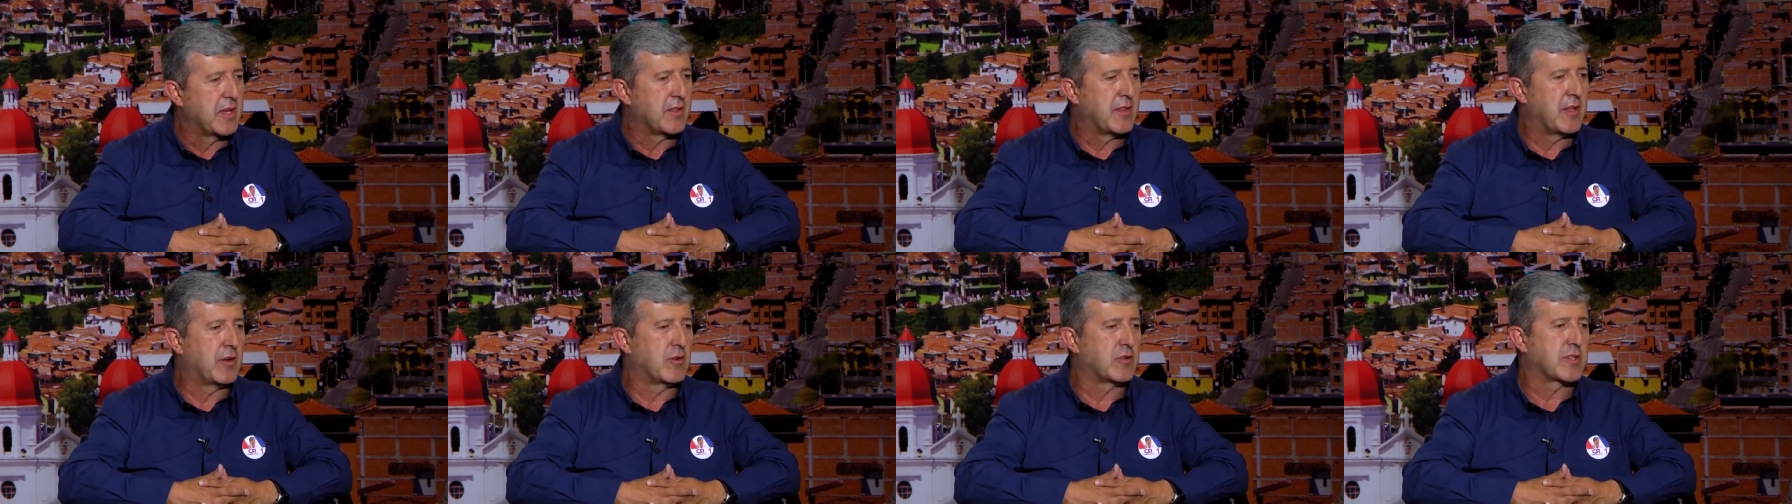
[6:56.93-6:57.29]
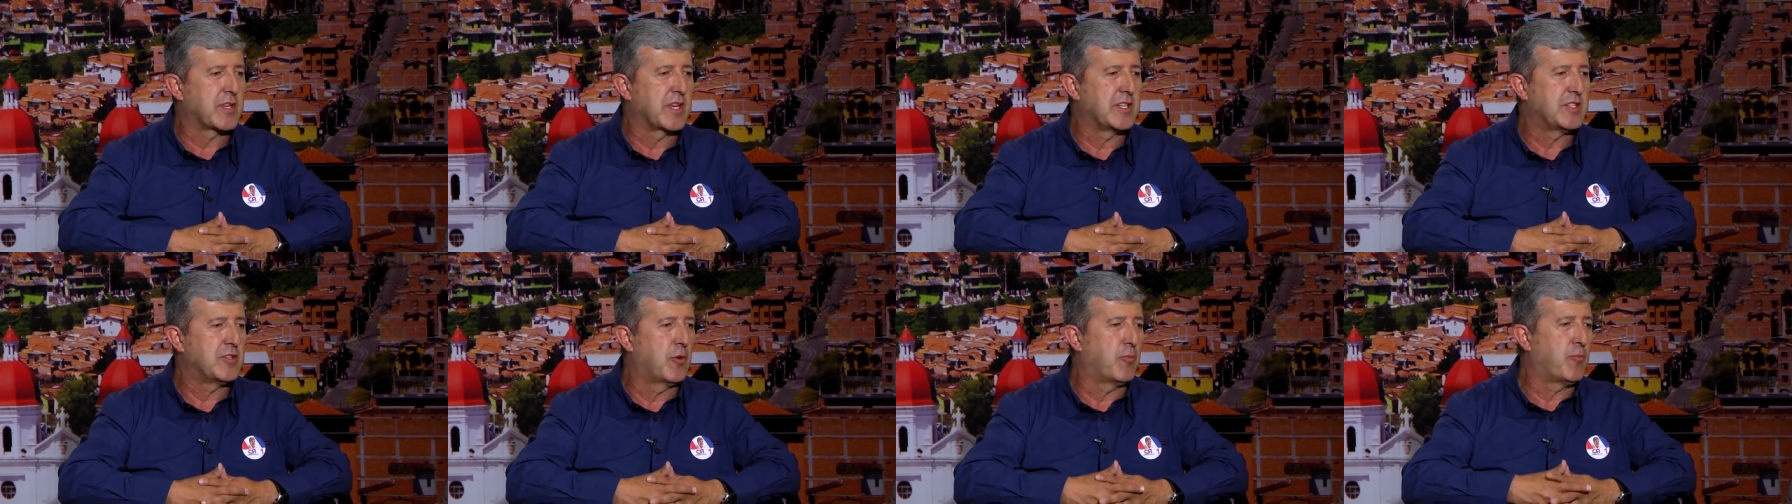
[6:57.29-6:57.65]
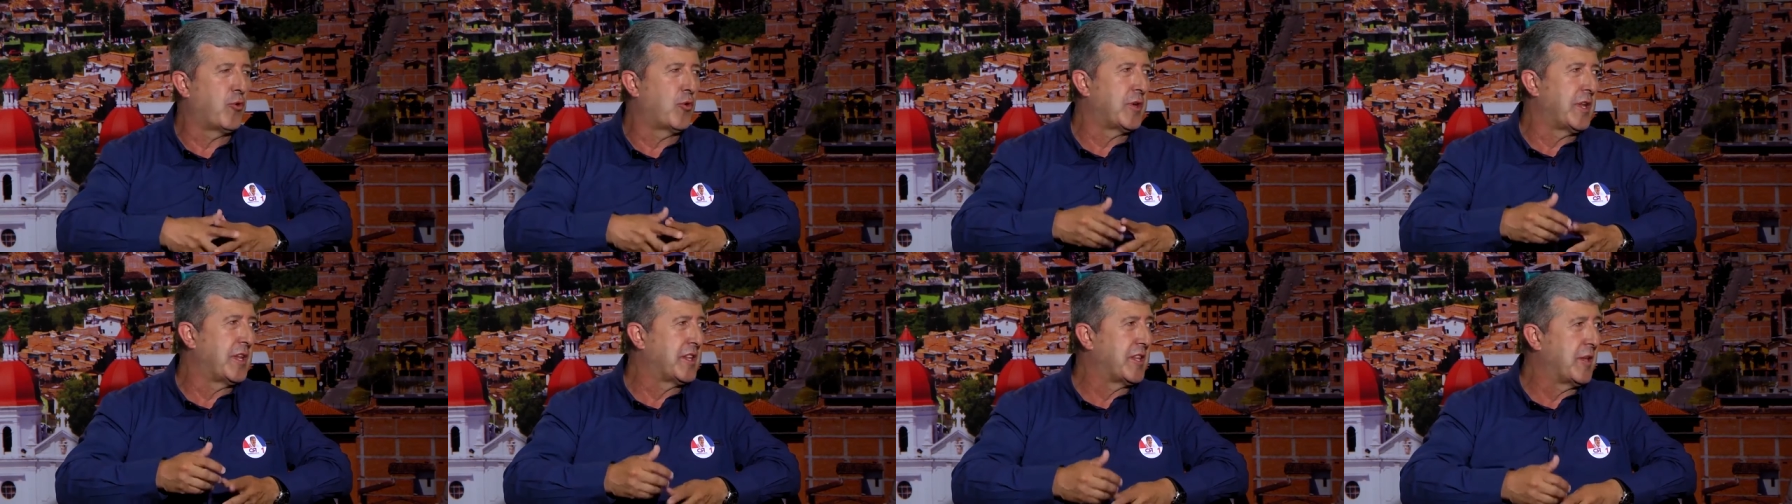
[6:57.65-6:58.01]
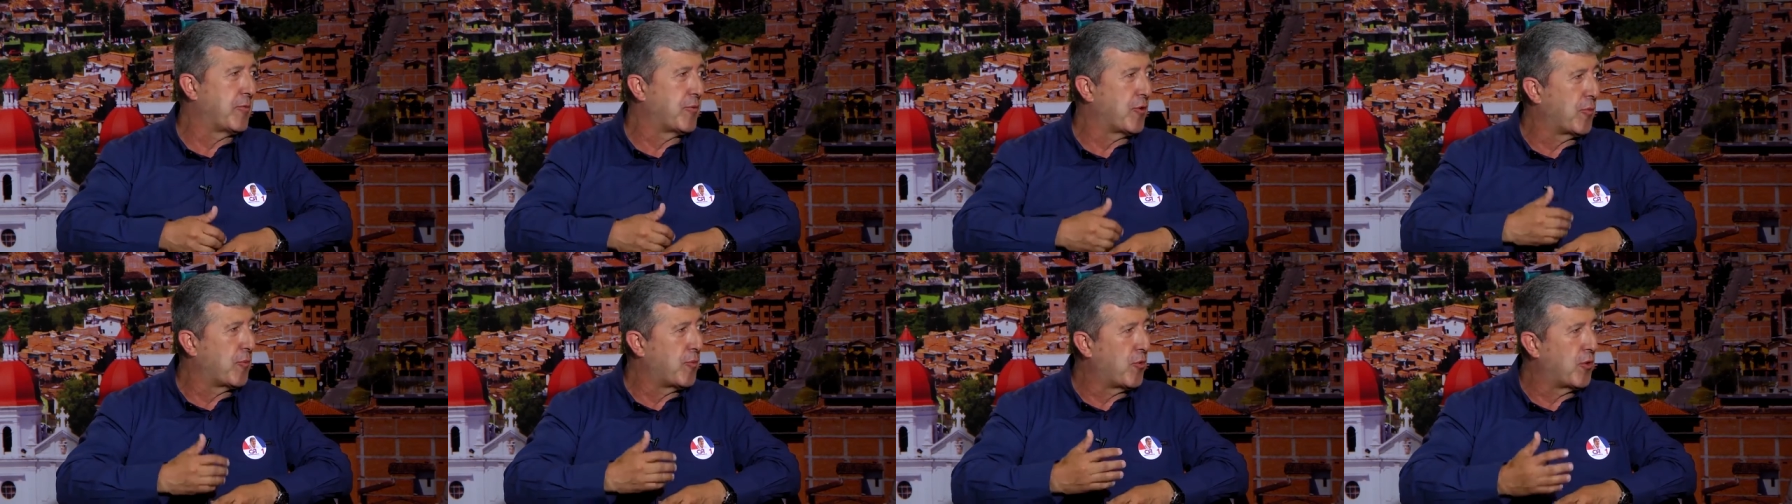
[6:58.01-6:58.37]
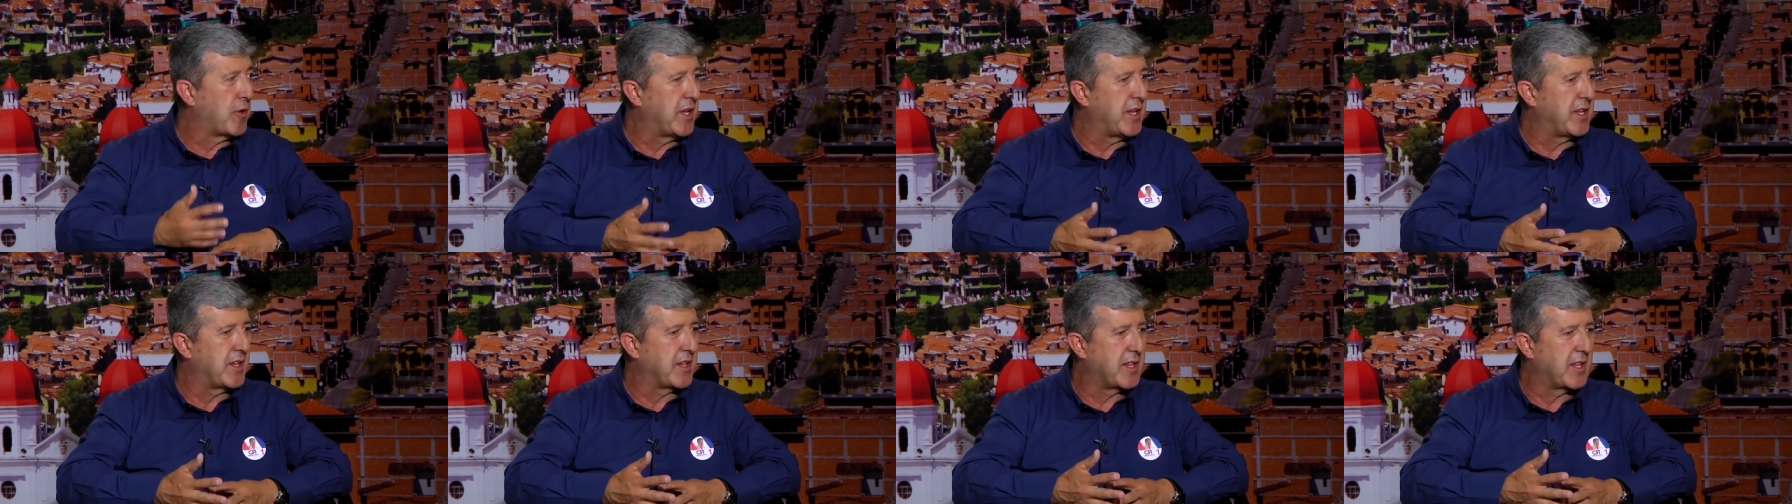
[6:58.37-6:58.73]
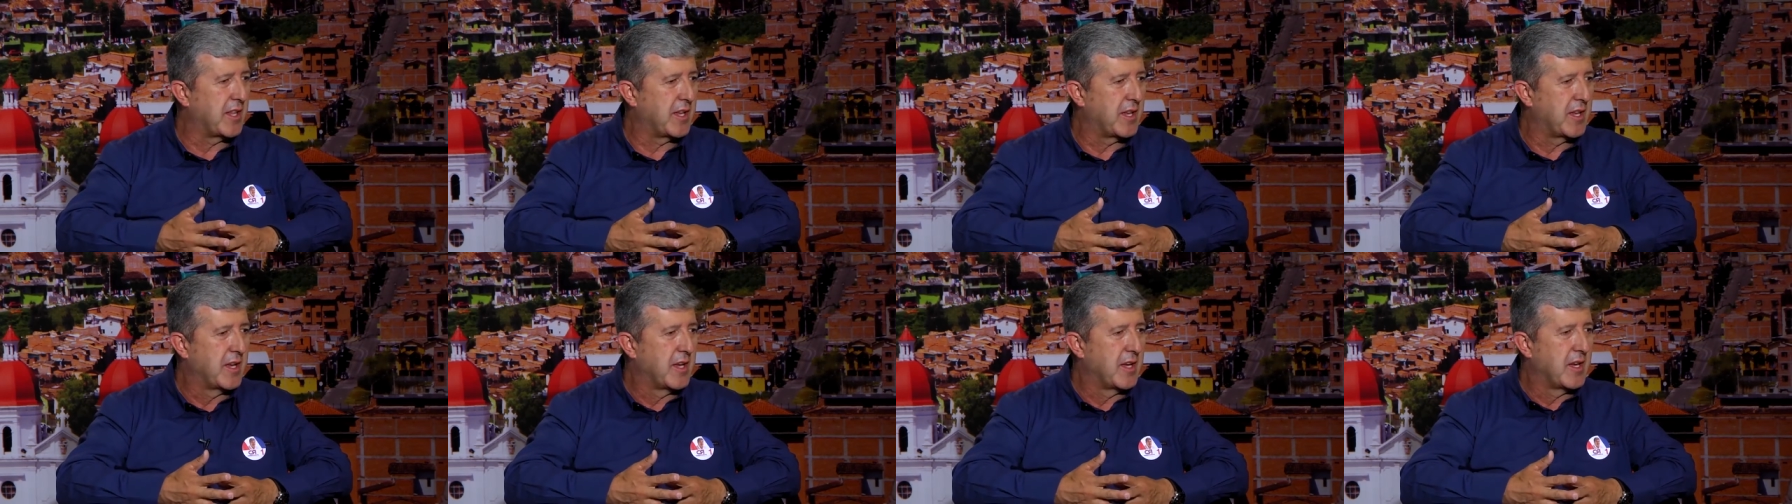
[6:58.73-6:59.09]
de los que he sido ponente y
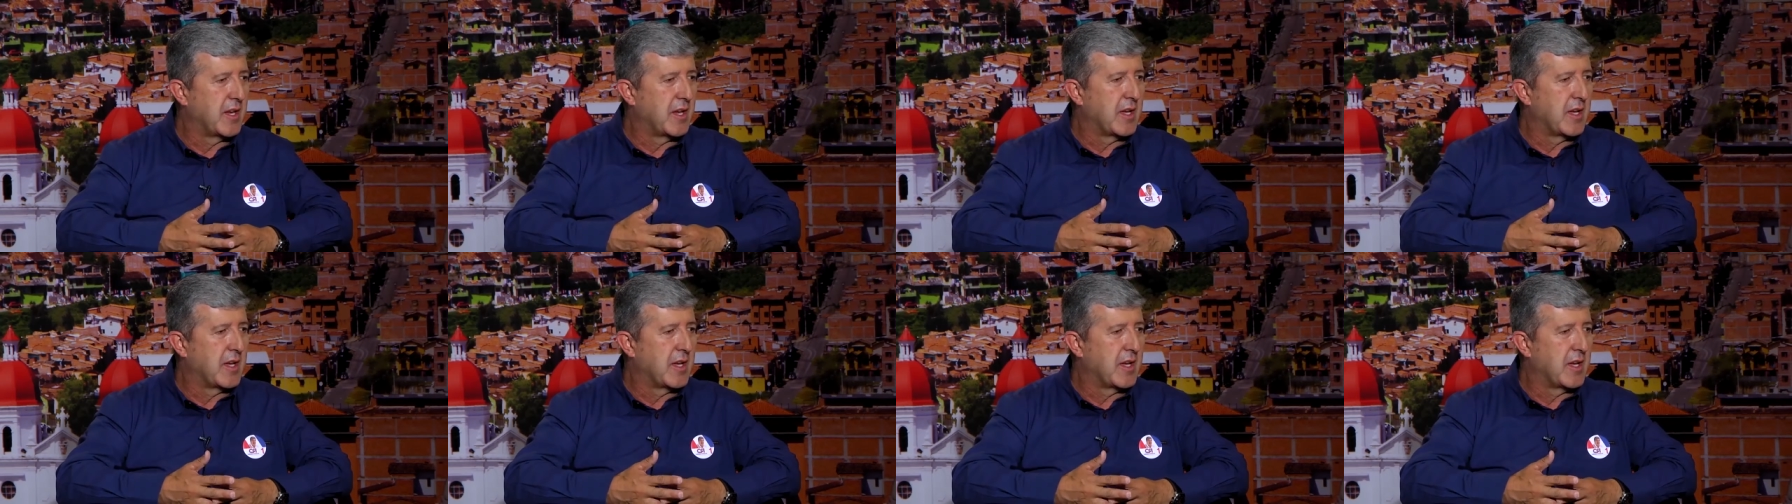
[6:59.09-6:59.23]
proponente.